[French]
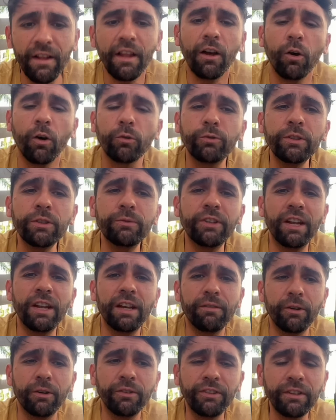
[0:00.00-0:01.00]
Ensuite, vous
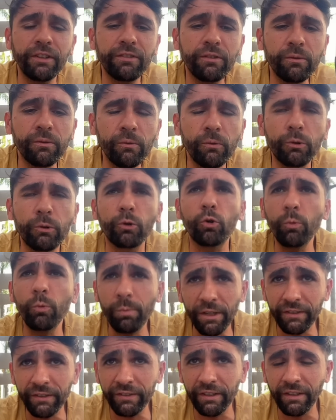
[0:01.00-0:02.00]
allez avoir une question de
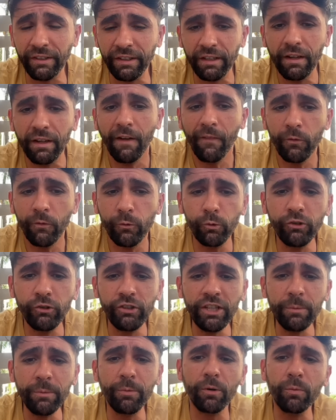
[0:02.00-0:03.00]
complexité, du
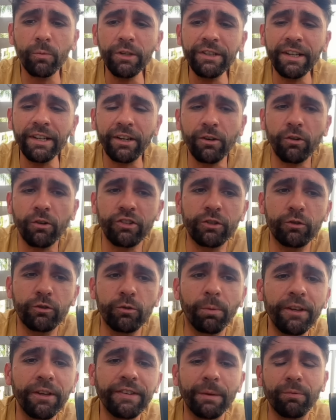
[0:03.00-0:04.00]
type euh, oui d'accord, j'ai
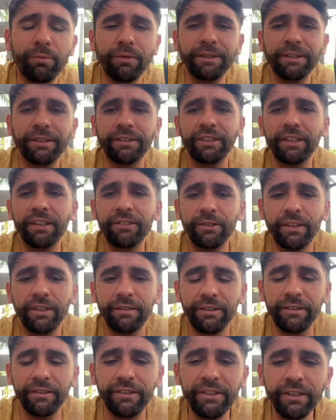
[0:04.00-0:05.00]
compris que ça pouvait être intéressant
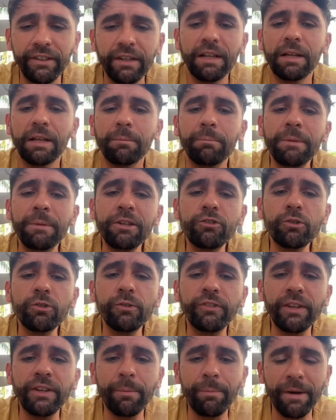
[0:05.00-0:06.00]
d'investir, mais je
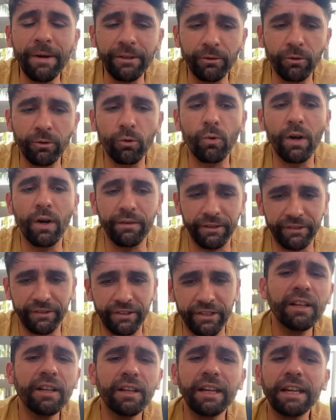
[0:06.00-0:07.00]
ne sais pas dans quoi
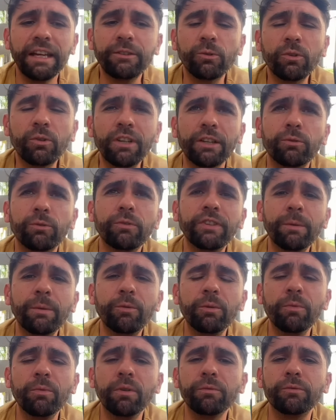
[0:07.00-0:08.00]
investir. Et donc là, tout
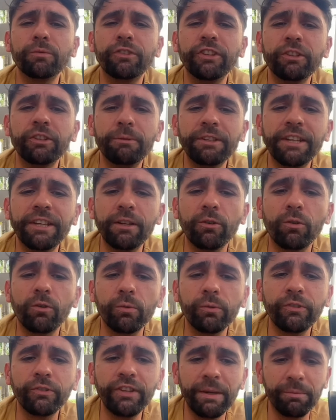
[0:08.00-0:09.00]
simplement, vous expliquez le
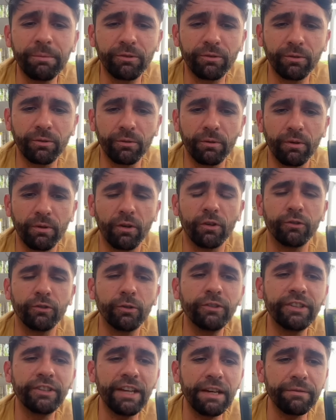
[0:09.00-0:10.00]
concept euh,
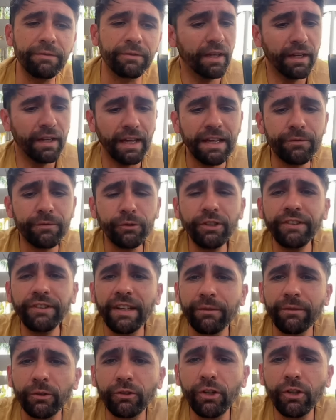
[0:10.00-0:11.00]
d'ETF et vous dites
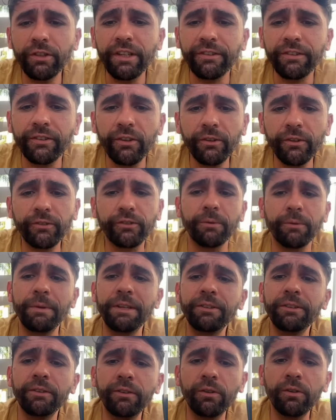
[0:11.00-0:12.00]
à votre connaissance,
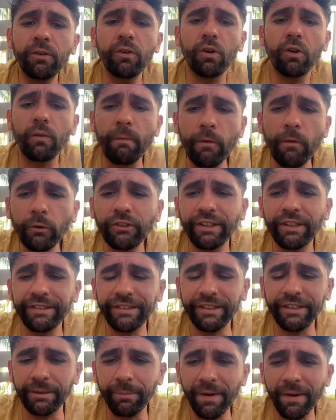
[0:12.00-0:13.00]
mais non, non, ne
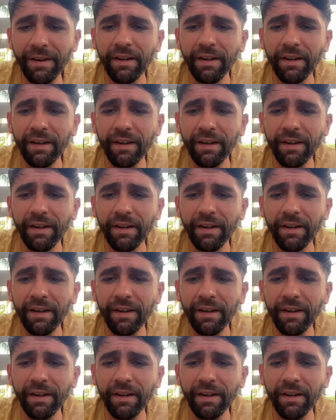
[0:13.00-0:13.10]
t'inquiète pas,